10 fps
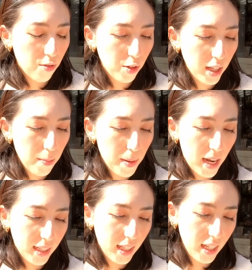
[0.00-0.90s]
Vou quebrar
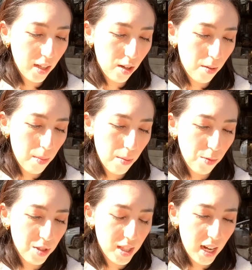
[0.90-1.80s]
aqui, ó, pra
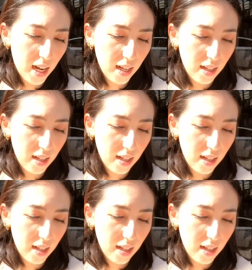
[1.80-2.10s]
mostrar.